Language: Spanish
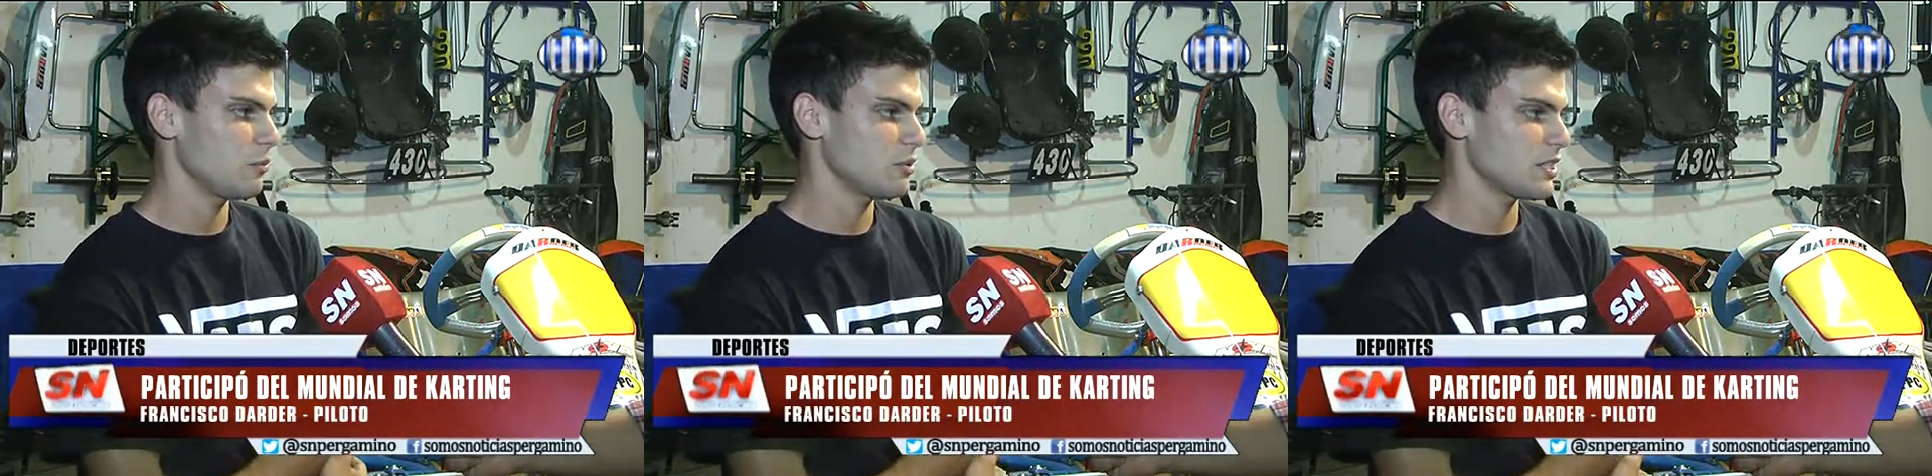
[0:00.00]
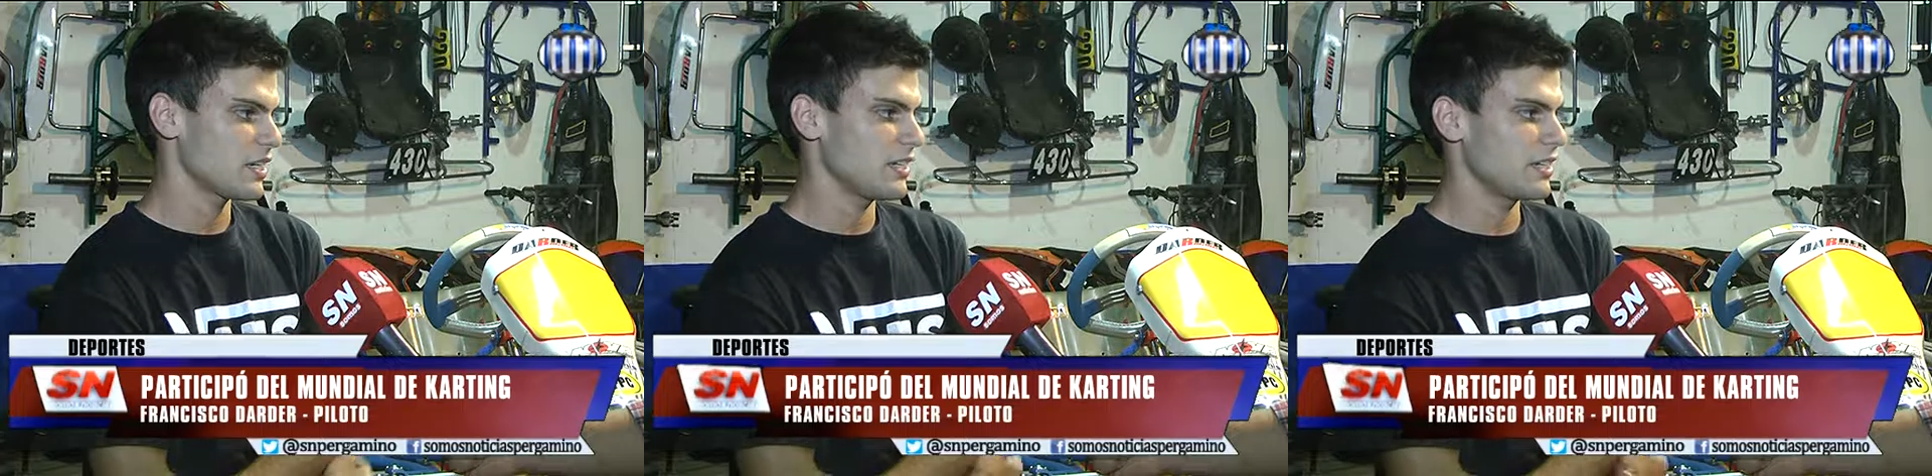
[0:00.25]

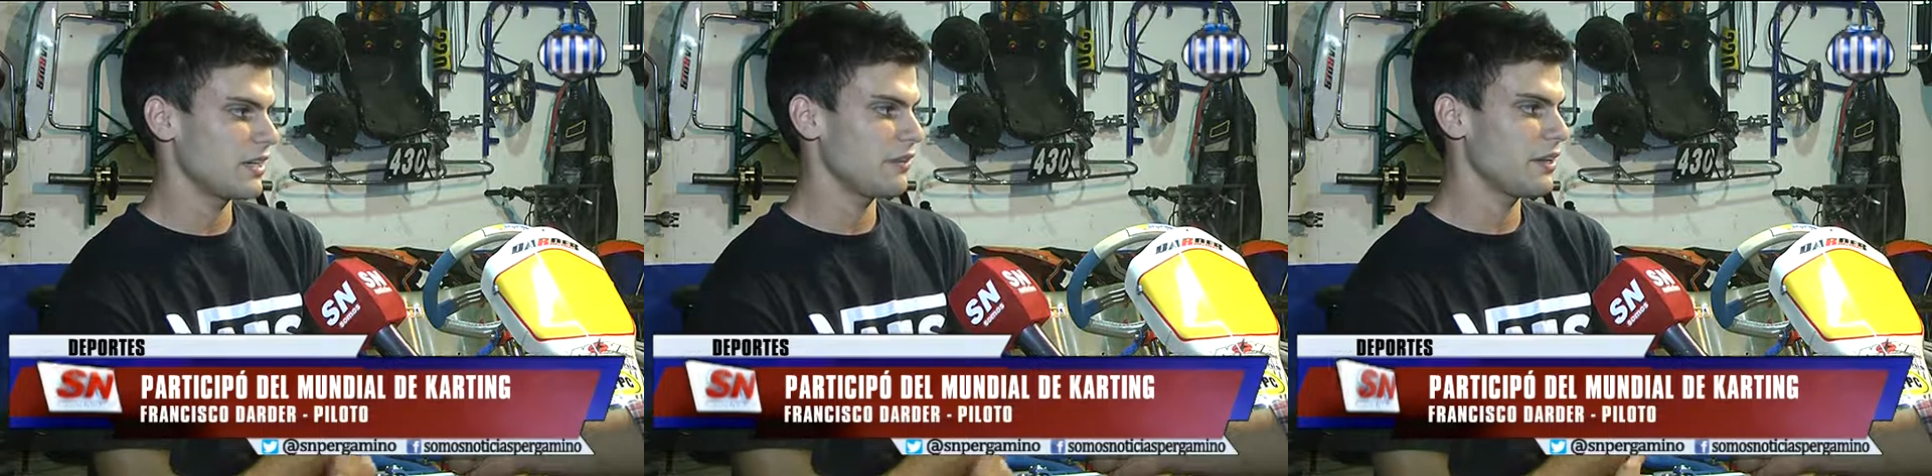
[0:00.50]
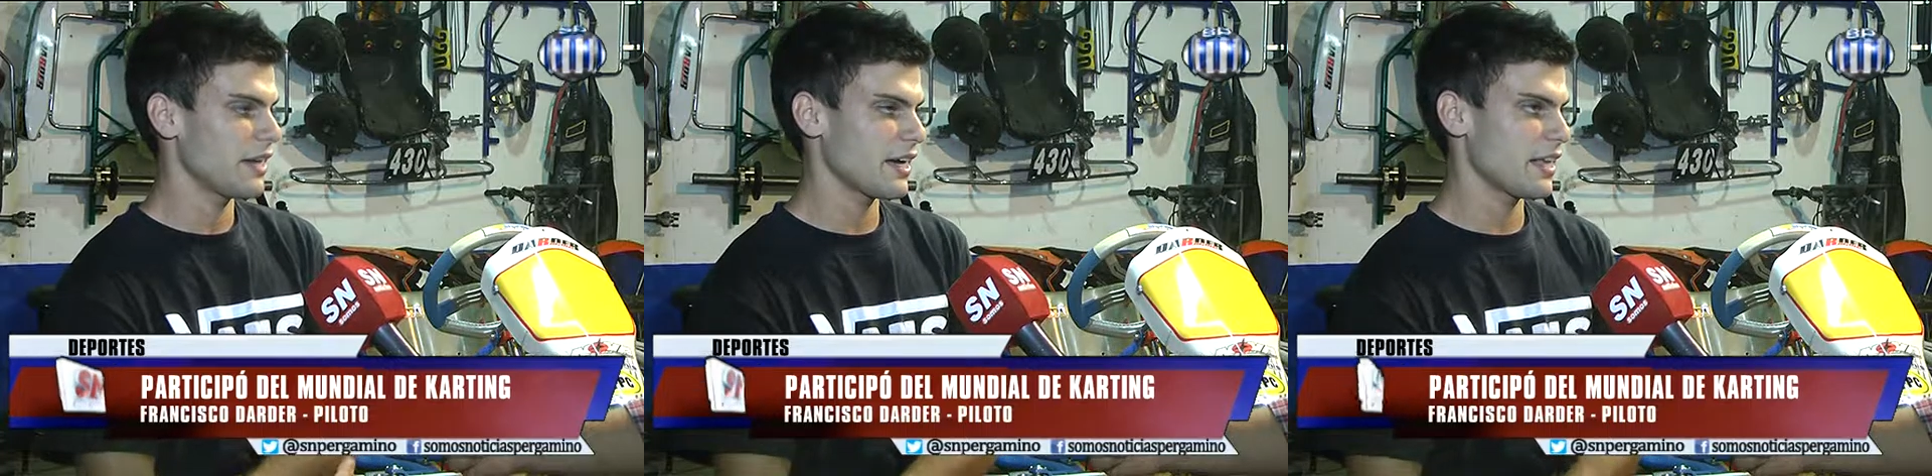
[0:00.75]
mucha gente que
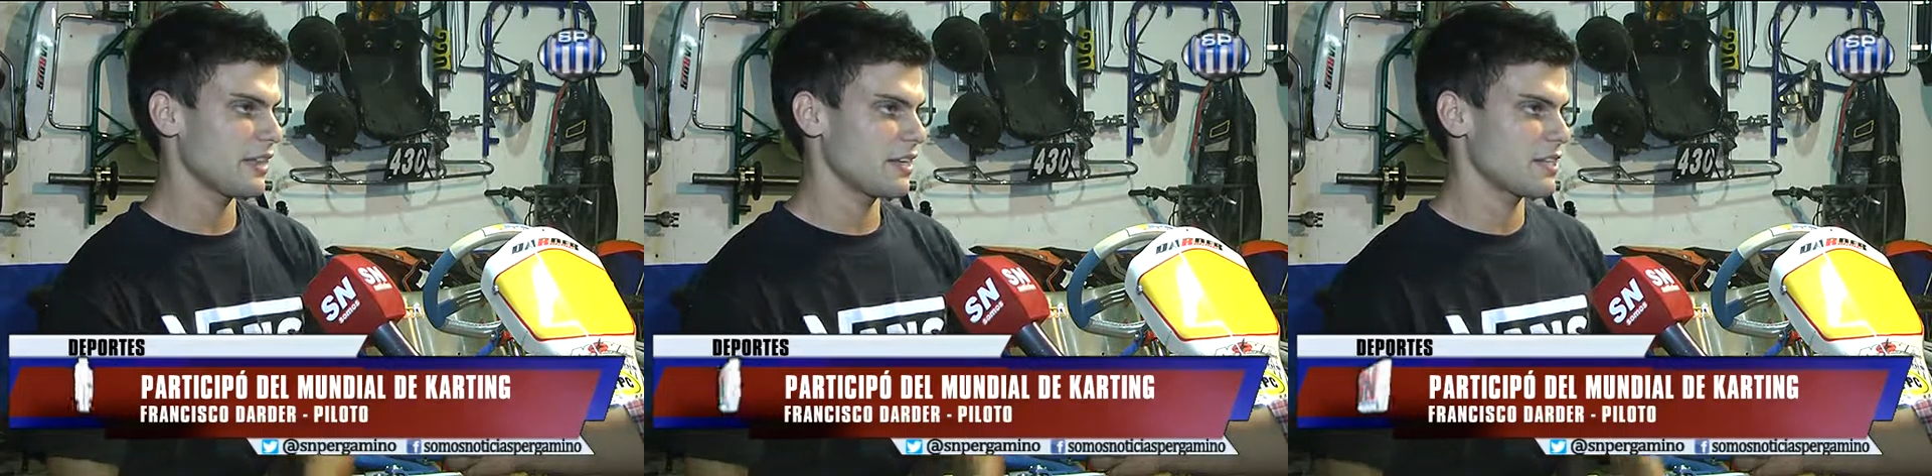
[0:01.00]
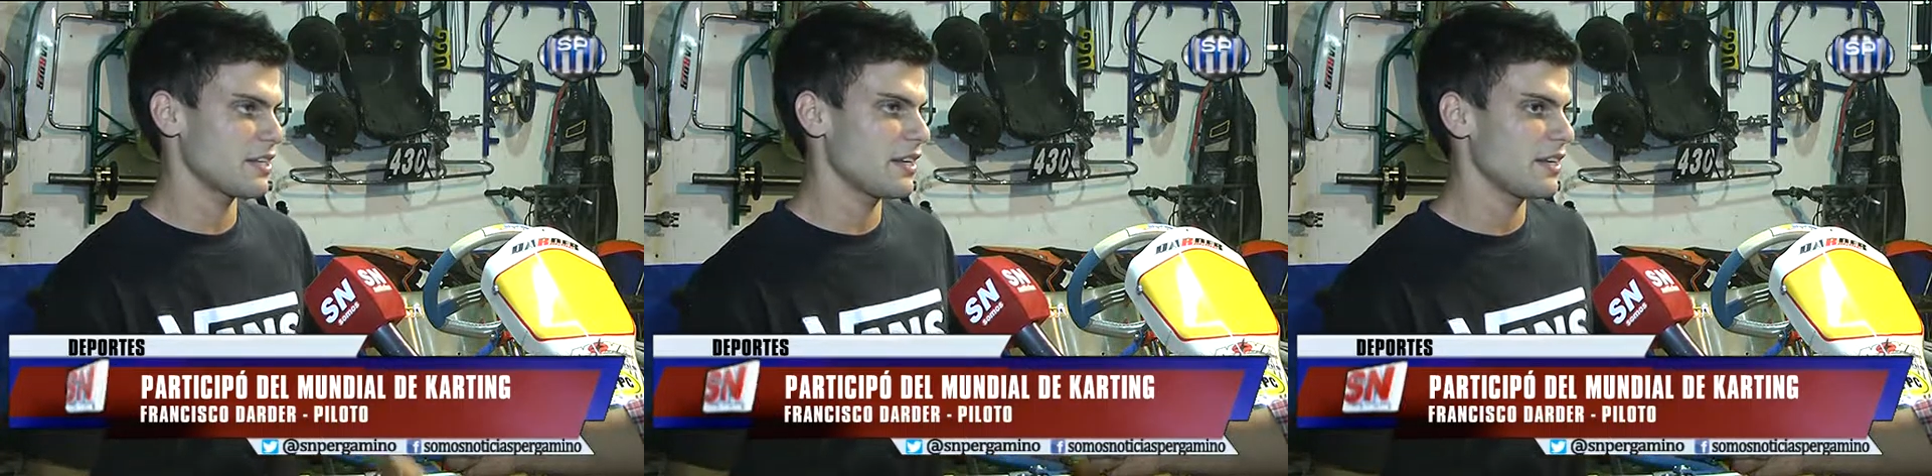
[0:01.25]
viene acá al
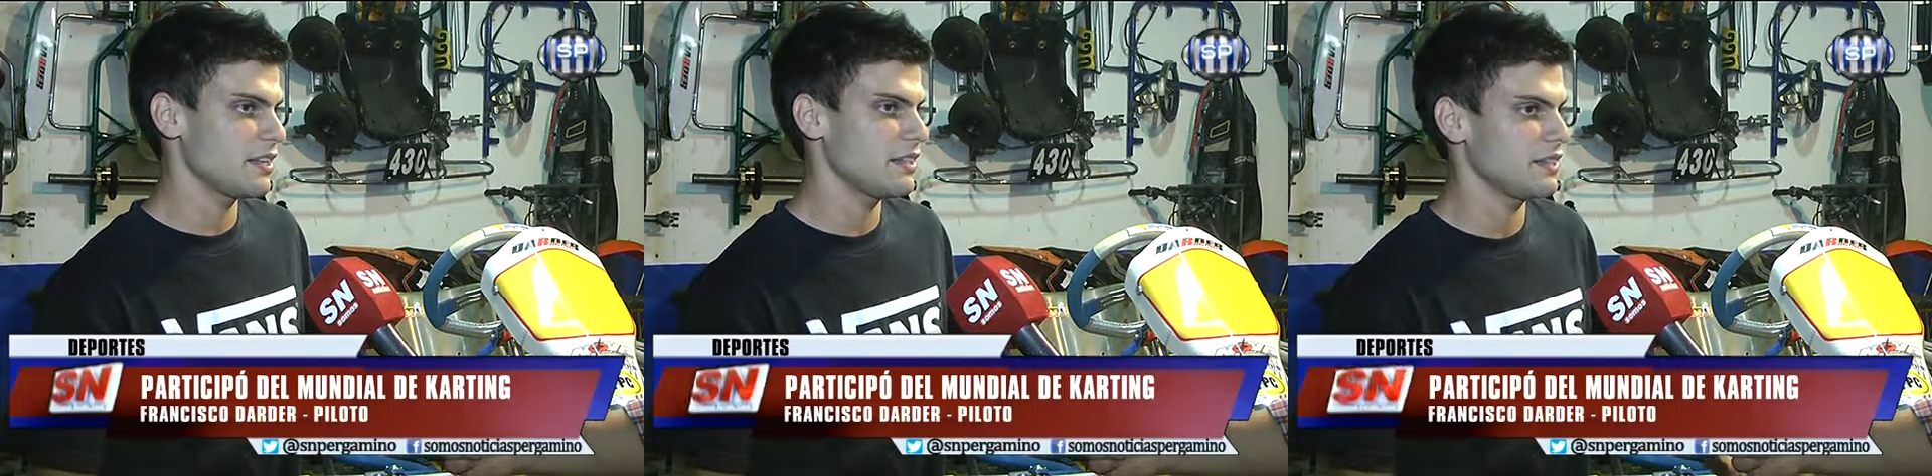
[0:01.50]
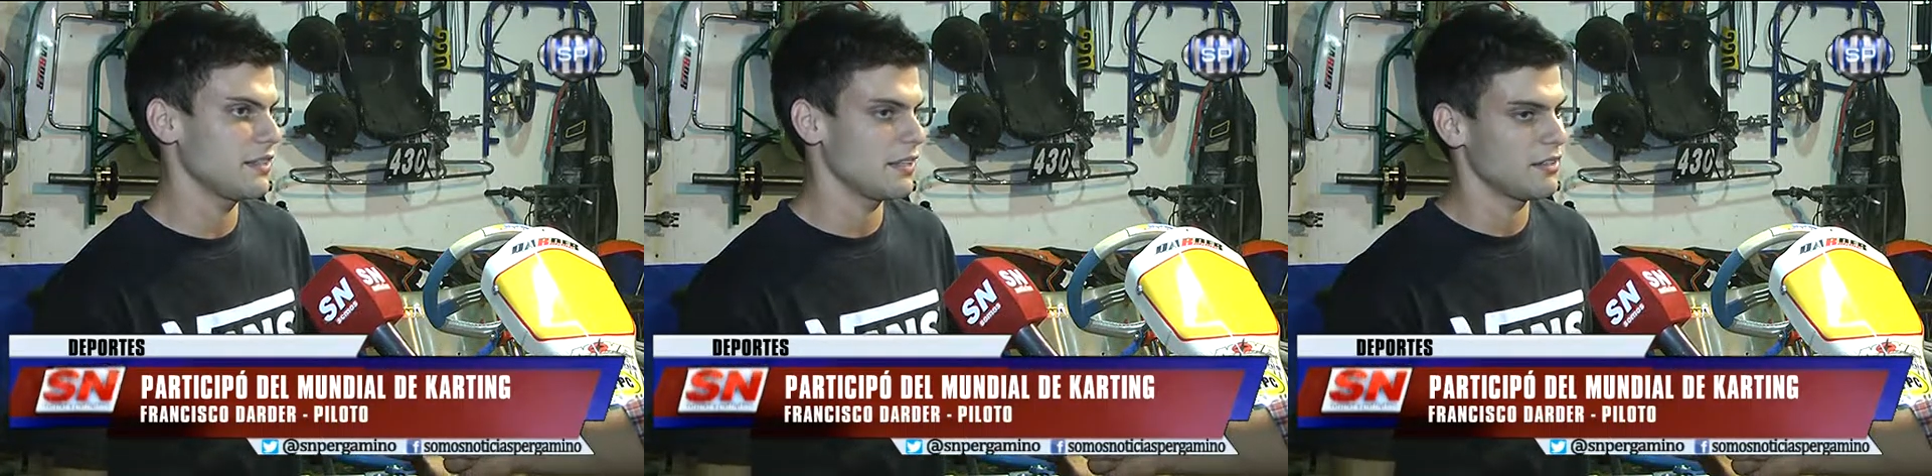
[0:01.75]
taller
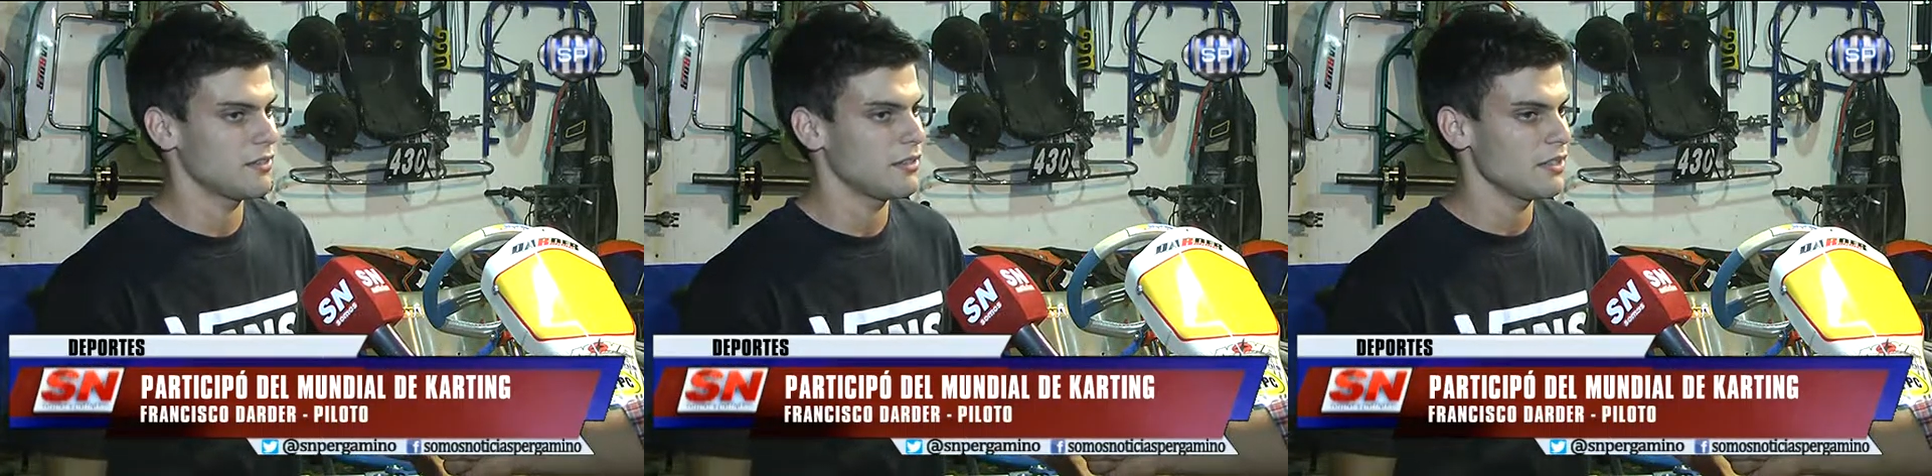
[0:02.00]
y